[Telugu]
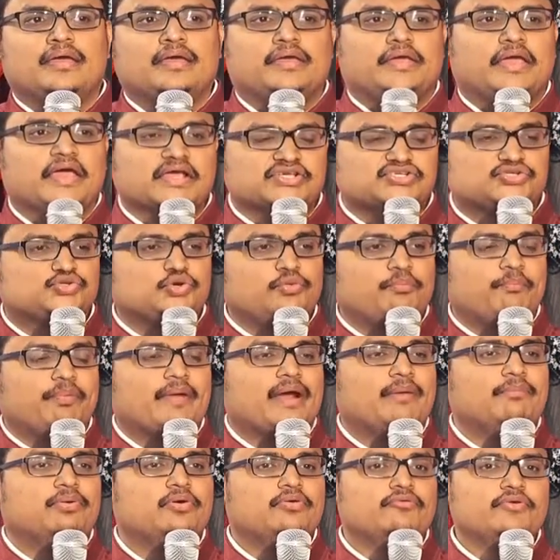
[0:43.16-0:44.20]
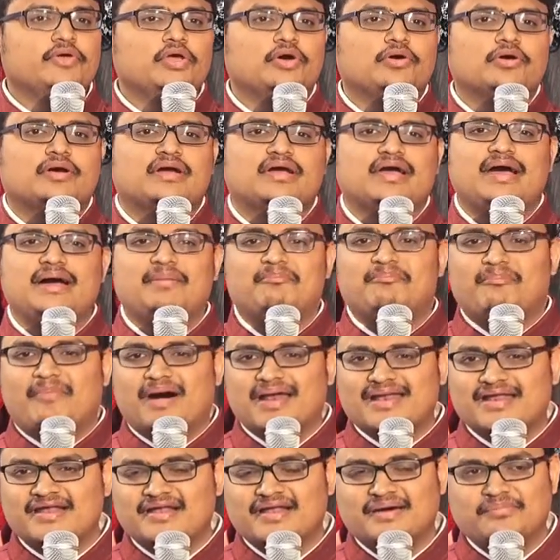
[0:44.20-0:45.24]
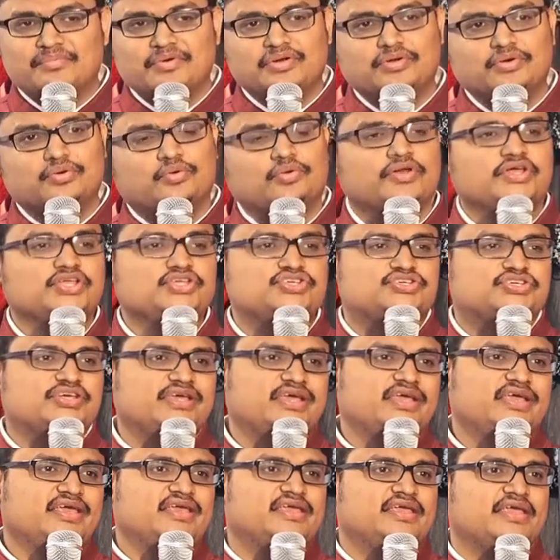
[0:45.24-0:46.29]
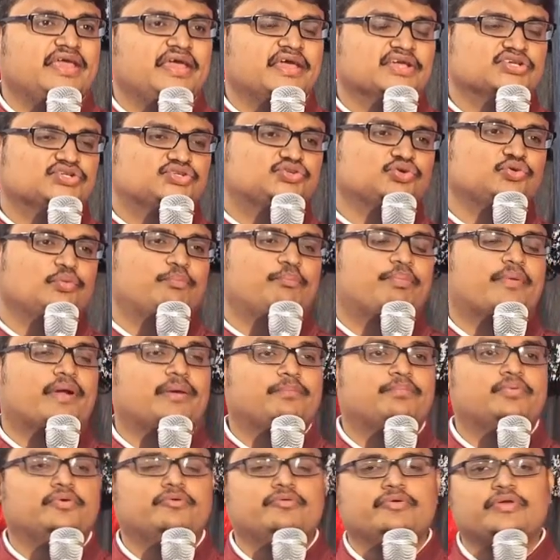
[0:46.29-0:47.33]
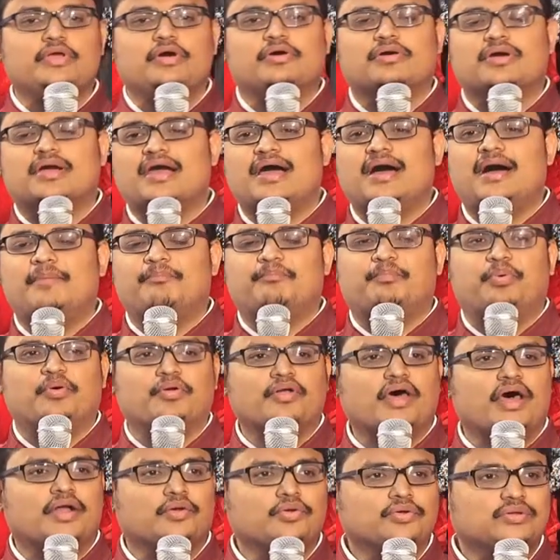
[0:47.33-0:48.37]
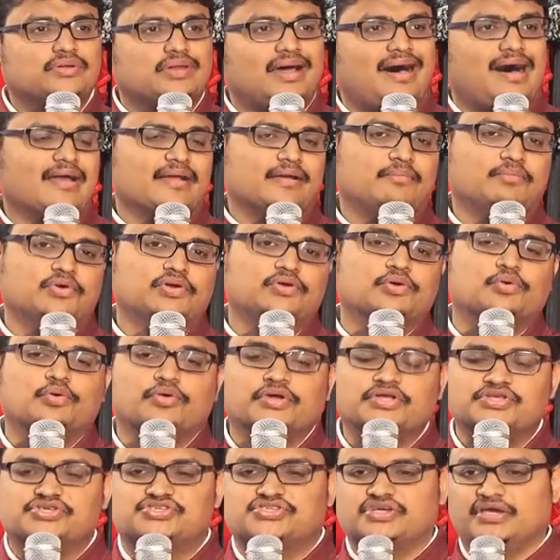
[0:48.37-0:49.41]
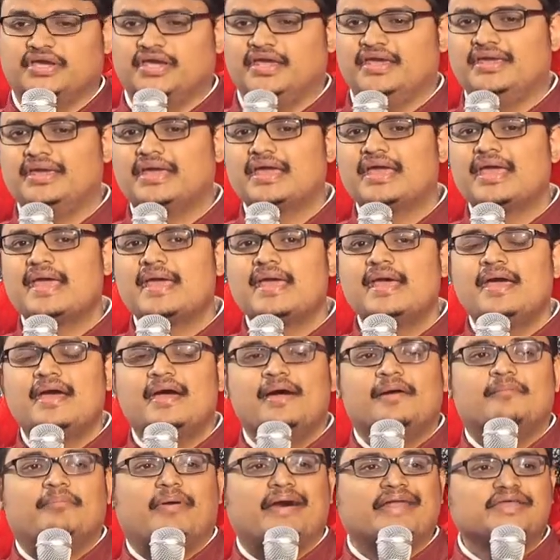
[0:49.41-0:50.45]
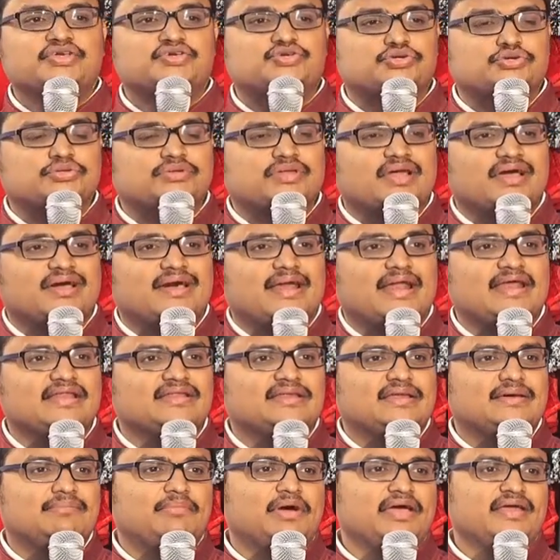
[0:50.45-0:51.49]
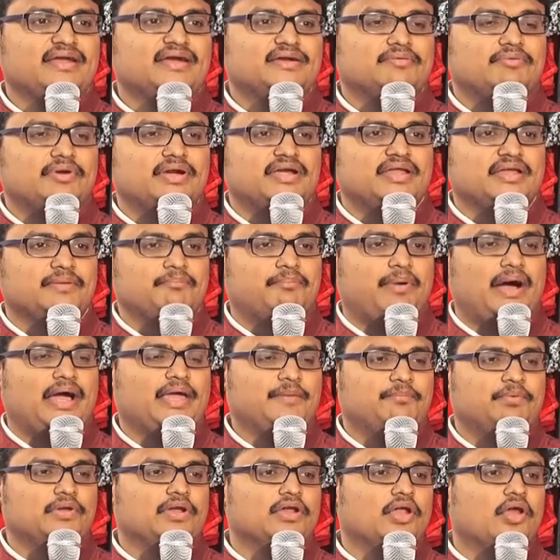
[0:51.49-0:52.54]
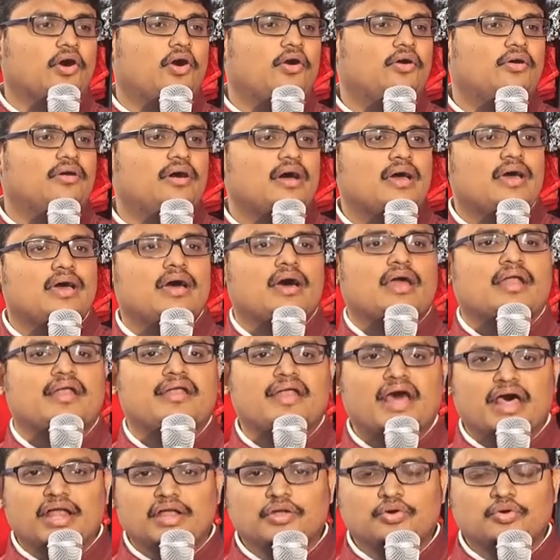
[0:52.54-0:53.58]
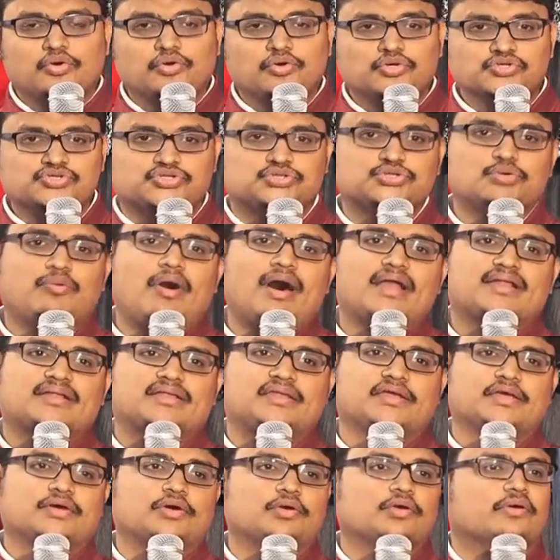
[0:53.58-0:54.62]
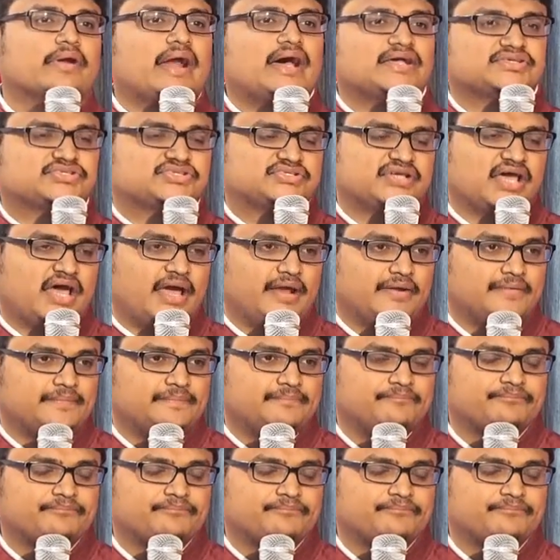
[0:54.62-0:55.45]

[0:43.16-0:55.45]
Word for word: యేసు ప్రభువు యొక్క మరణమును గురించి యేసు ప్రభువు యొక్క పునరుద్ధానమును గురించి పరిశుద్ధ గ్రంథమైనటువంటి బైబిల్లో నలుగురు సువార్థికులు రాశారు